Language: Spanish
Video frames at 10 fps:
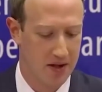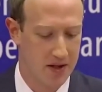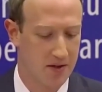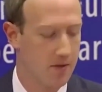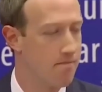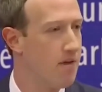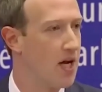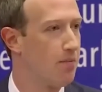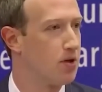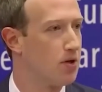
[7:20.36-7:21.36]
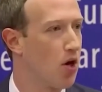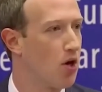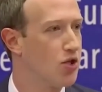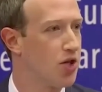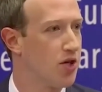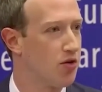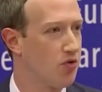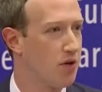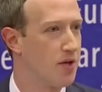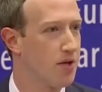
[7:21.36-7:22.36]
a Trump publicar contenido
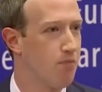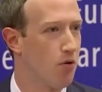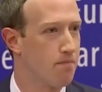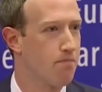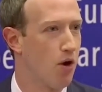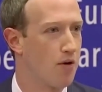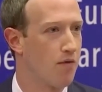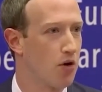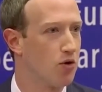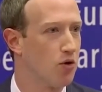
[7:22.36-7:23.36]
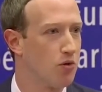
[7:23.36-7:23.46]
durante 24 horas.